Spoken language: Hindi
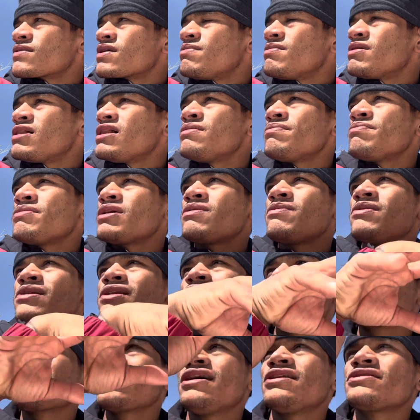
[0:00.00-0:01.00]
मतलब मेरे पास
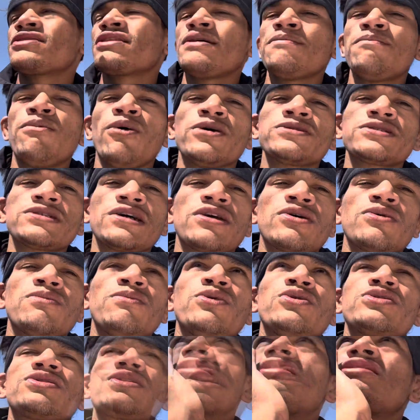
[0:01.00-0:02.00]
लड़के आते हैं बहुत सारे
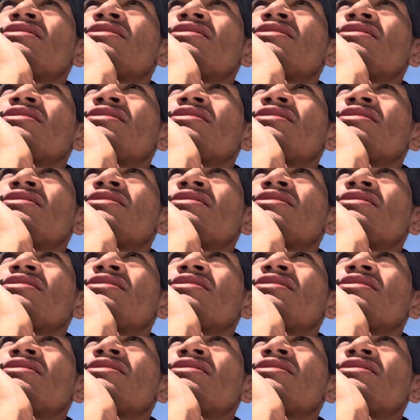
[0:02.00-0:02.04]
बोलते हैं